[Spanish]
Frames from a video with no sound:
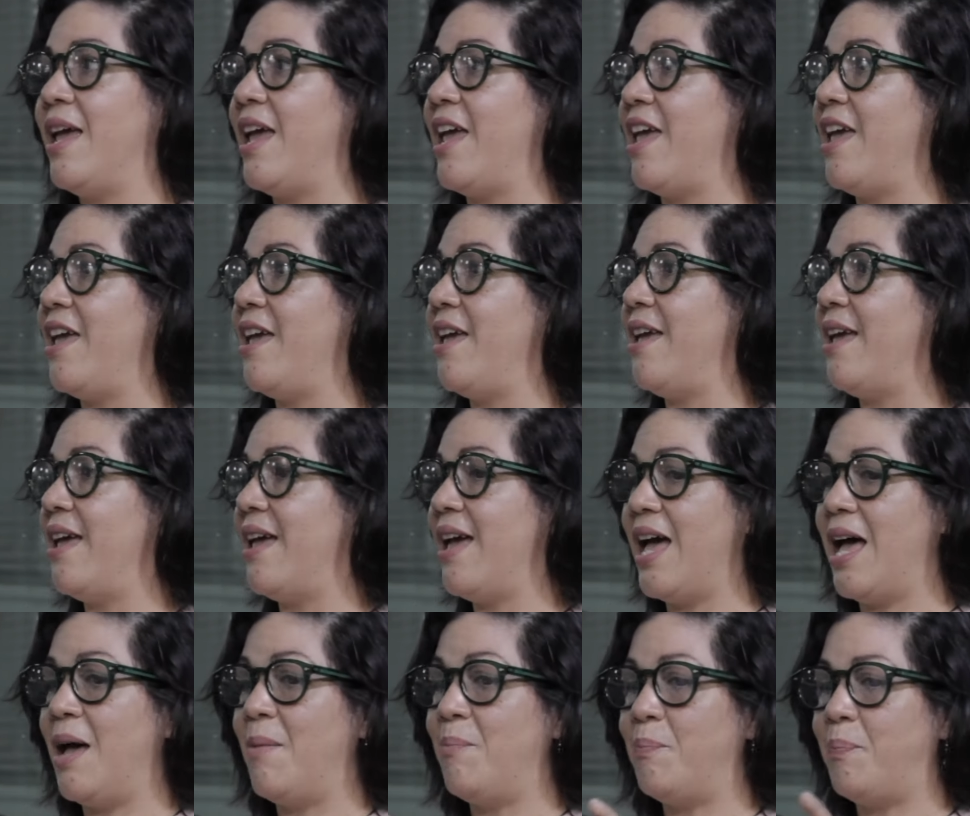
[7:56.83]
es
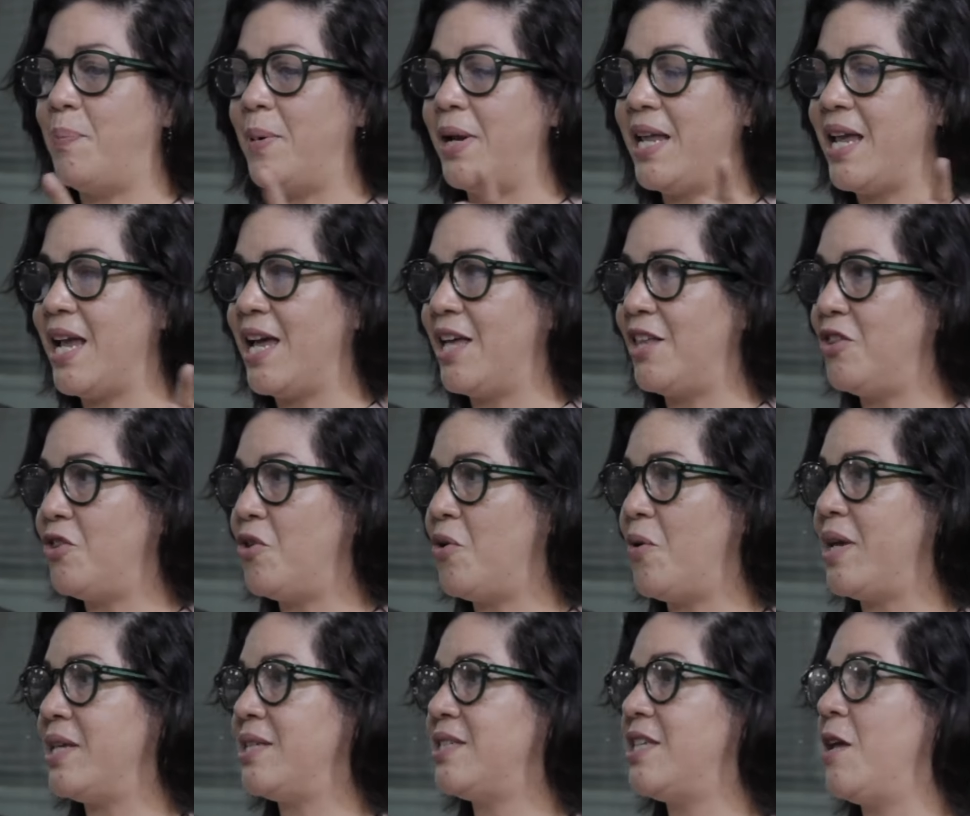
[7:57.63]

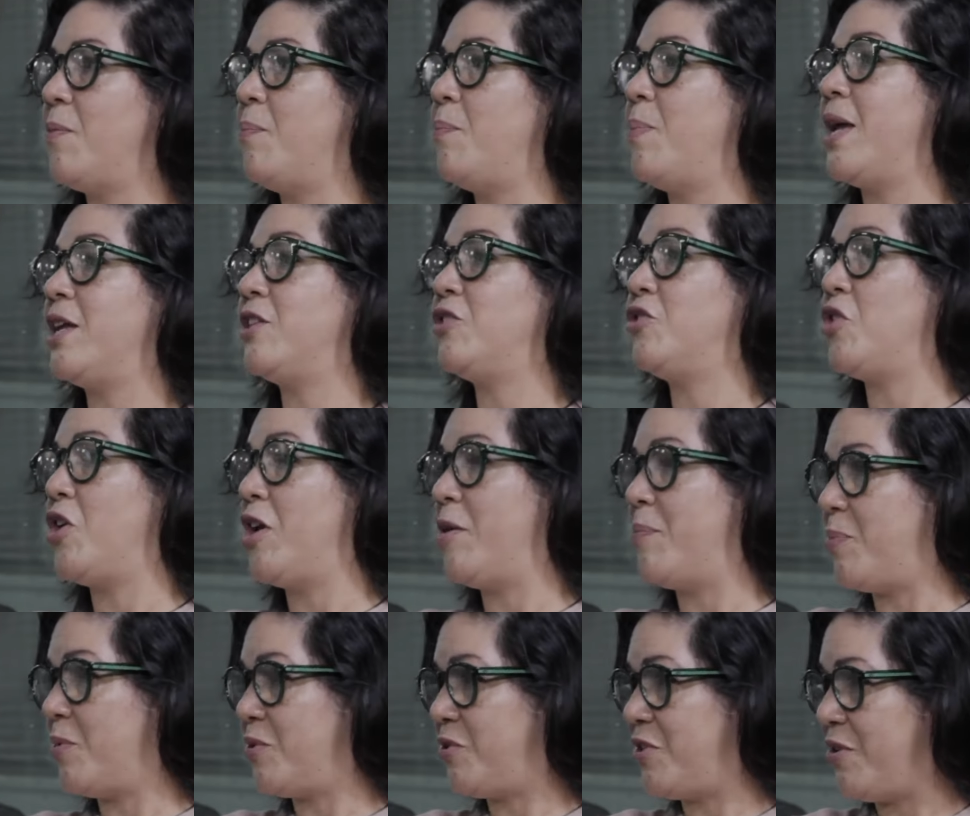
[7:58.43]
ampliando ese espectro
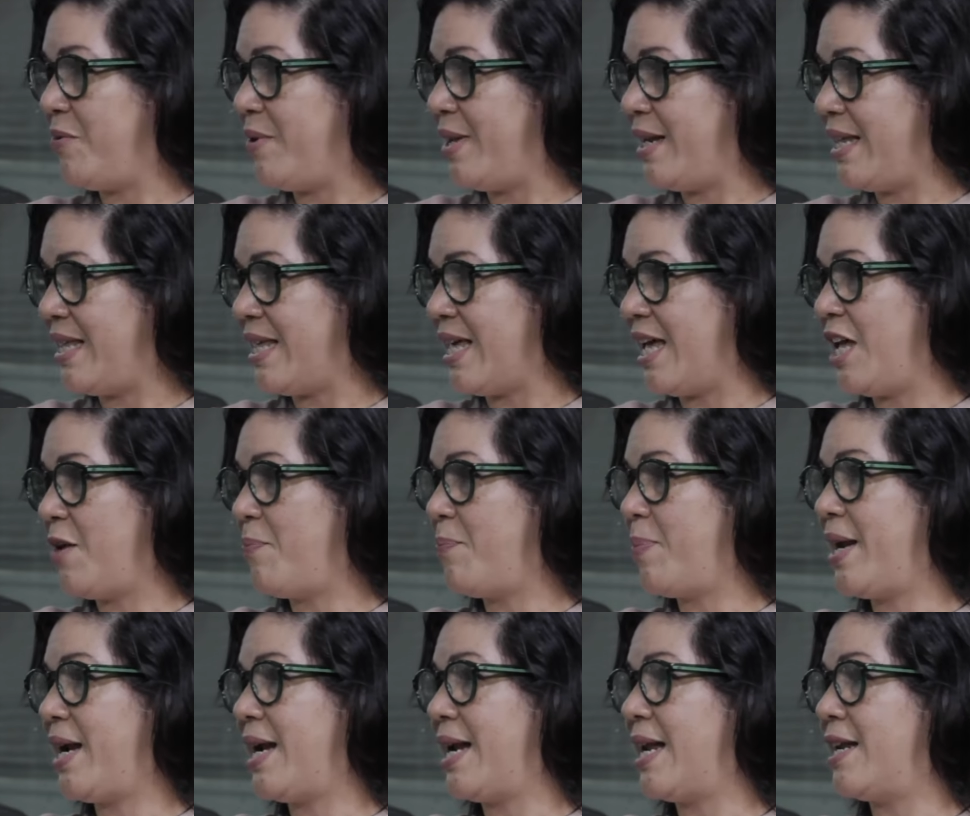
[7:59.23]
de posibilidades
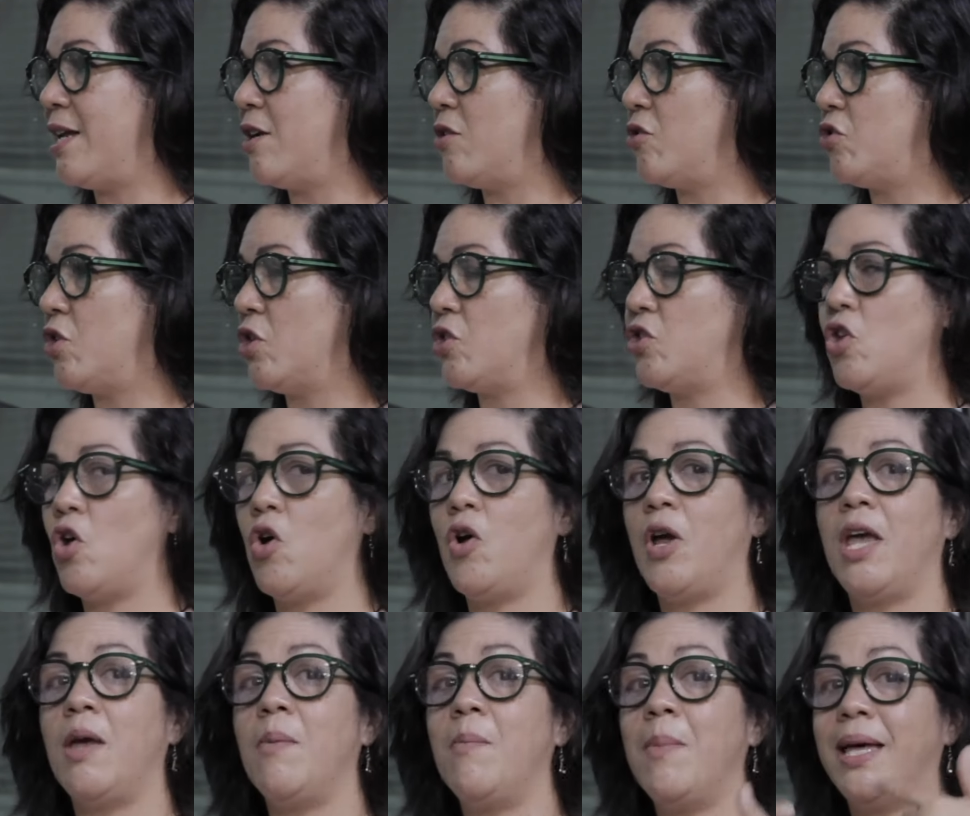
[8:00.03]
para la
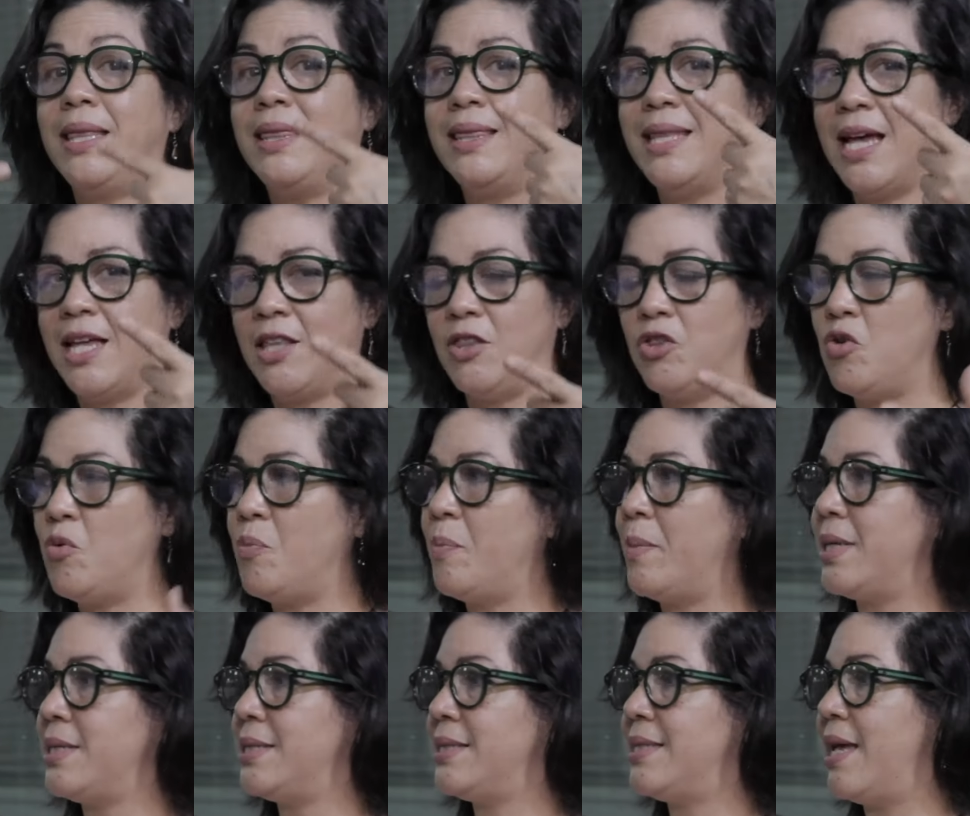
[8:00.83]
negociación, es mandando
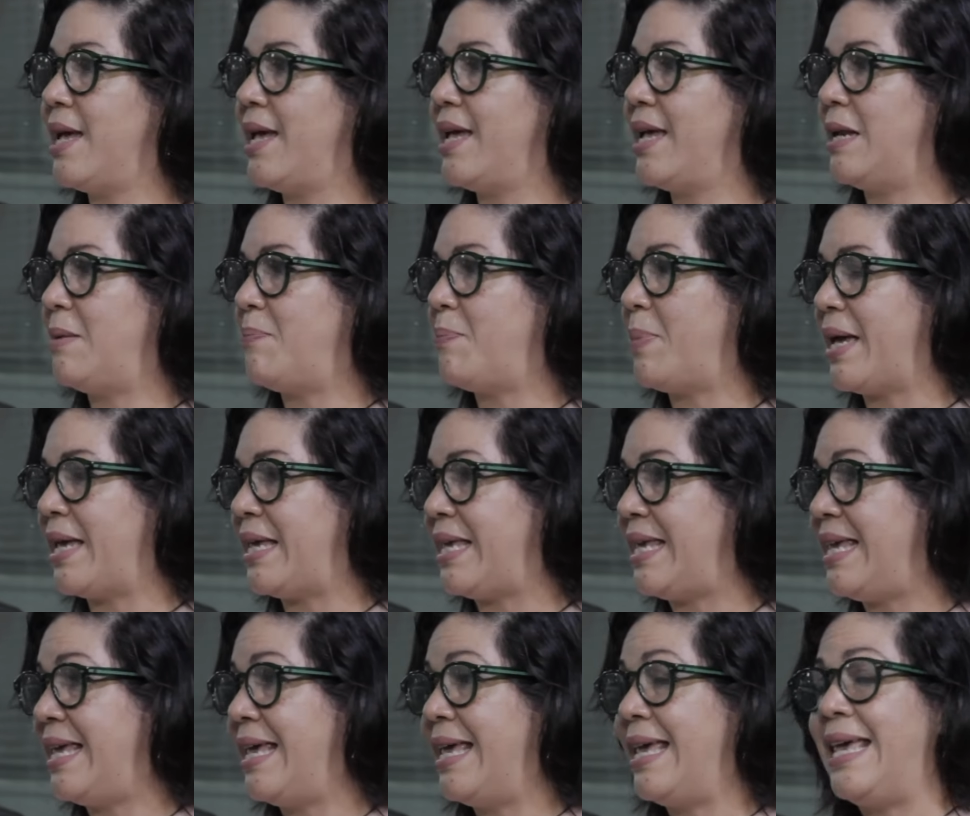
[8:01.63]
un mensaje al
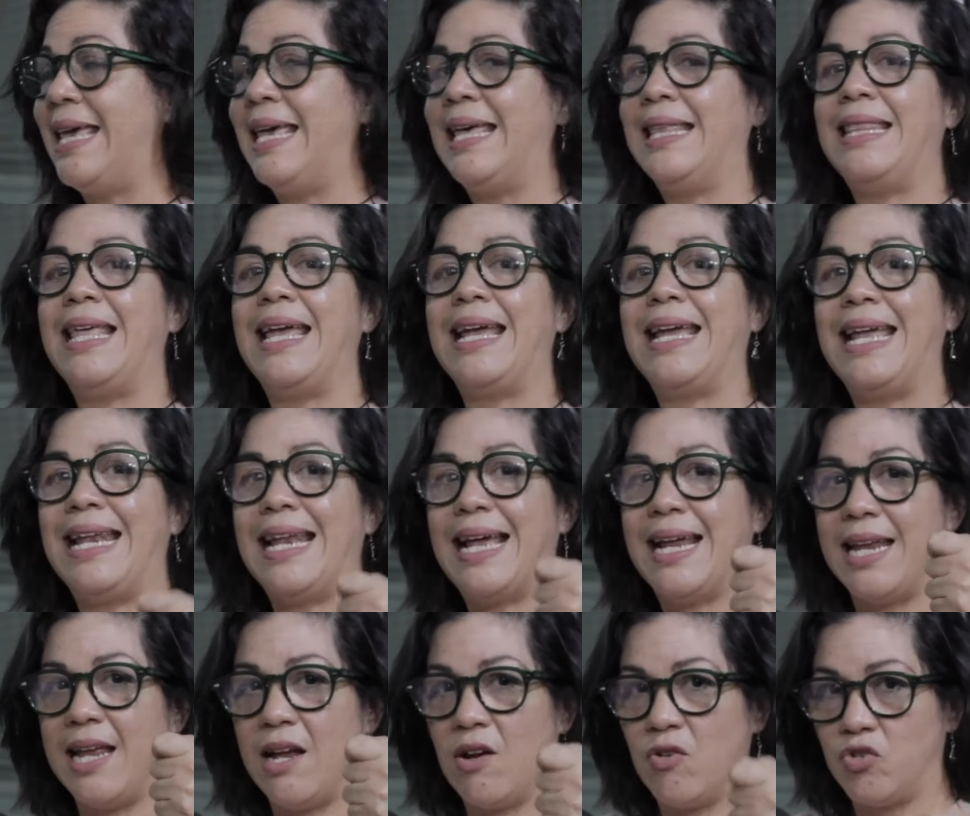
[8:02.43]
país de que
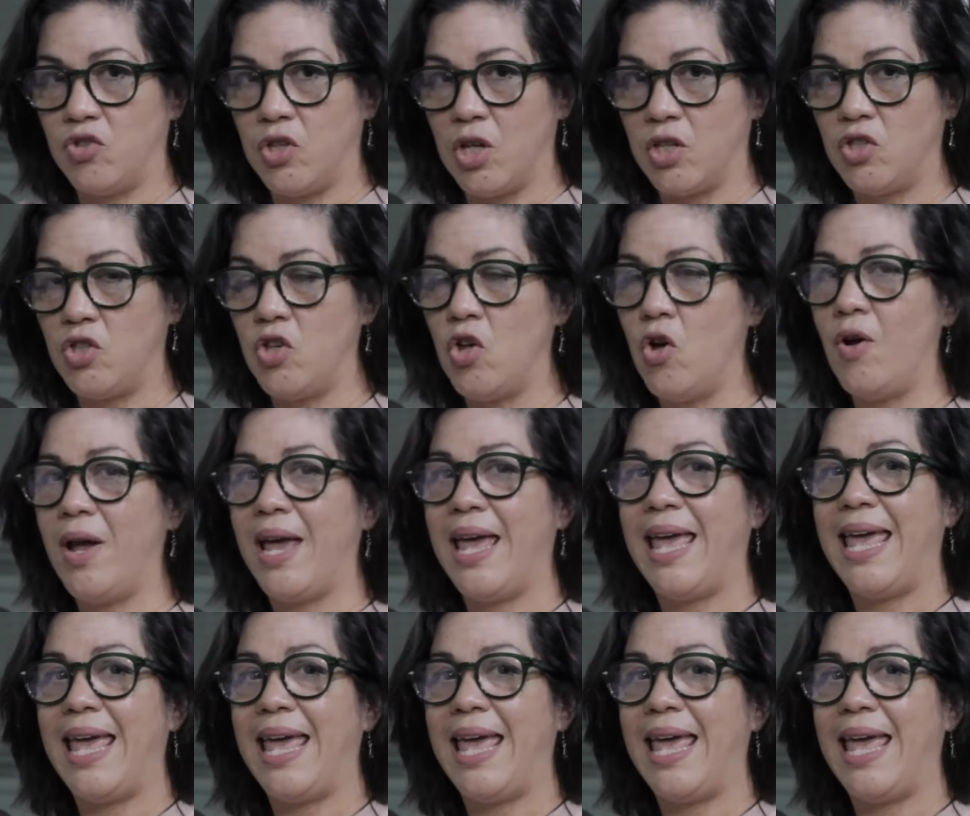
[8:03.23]
la negociación